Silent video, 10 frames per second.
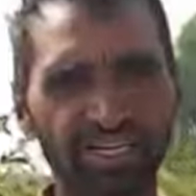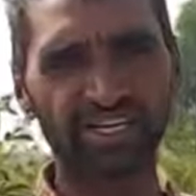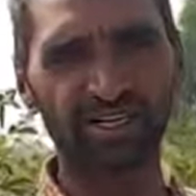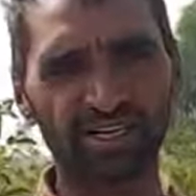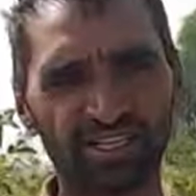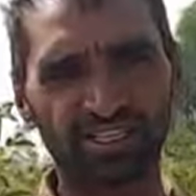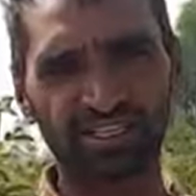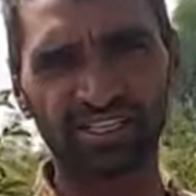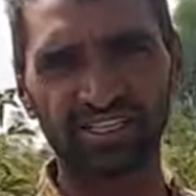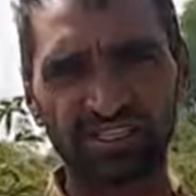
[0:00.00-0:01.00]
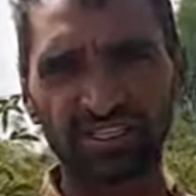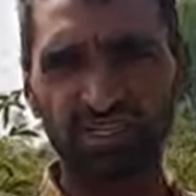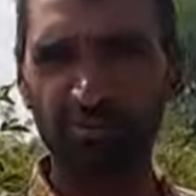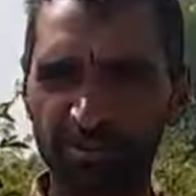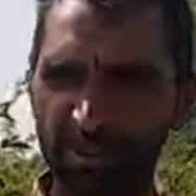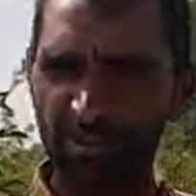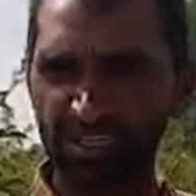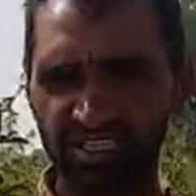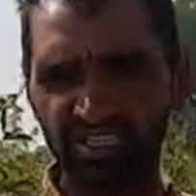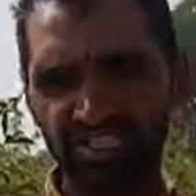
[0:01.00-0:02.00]
एक एकड़ के अंदर थी अब की
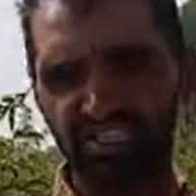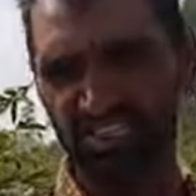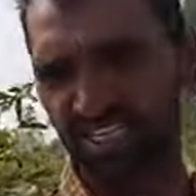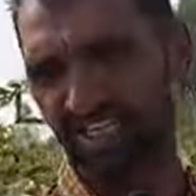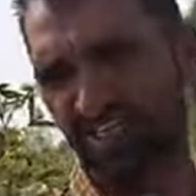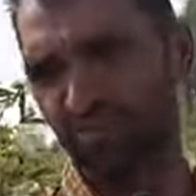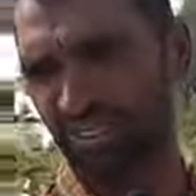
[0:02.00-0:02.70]
बार तीन से चार एकड़